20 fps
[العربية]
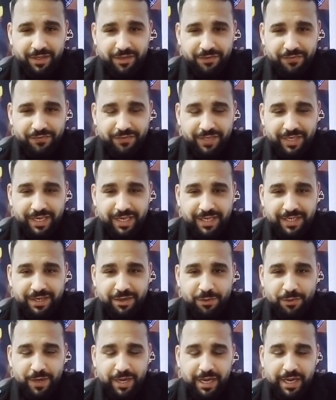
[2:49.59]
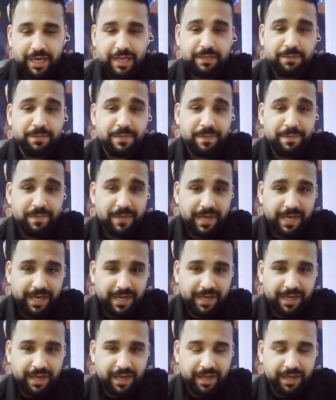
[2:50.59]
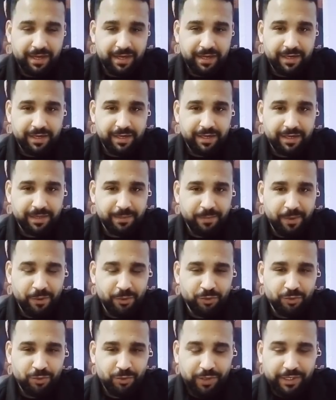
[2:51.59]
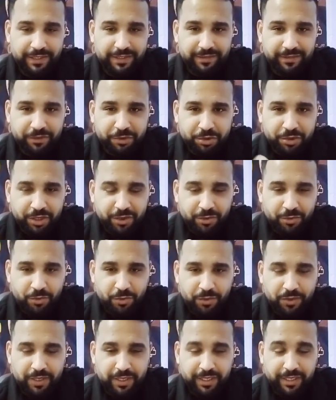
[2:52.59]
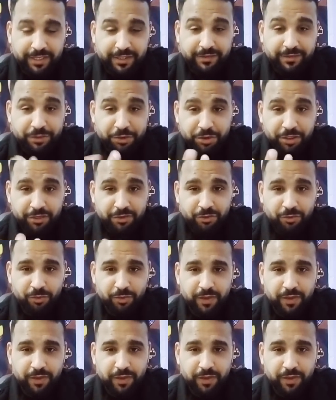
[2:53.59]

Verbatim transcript: في آن واحد مما يجعل موضوع التشكك آه، التشتت